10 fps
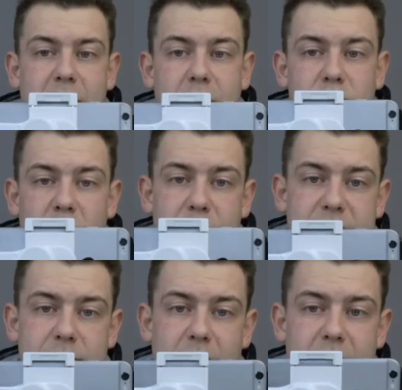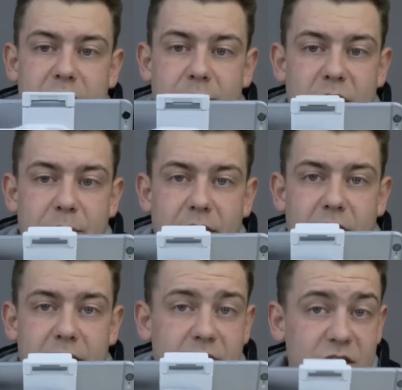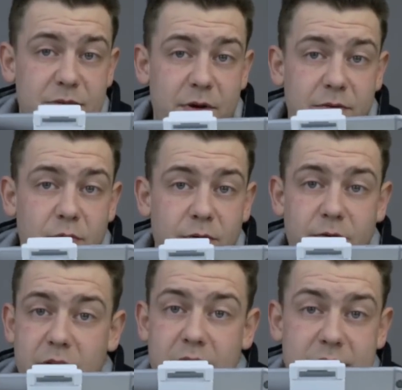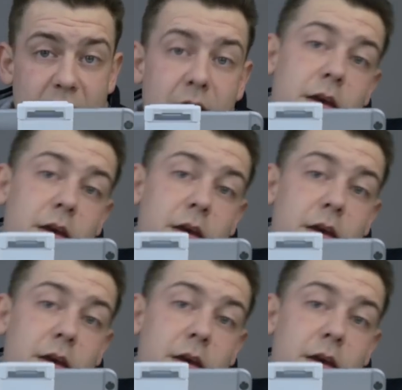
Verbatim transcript: который позволяет нам направлять наш смартфон вниз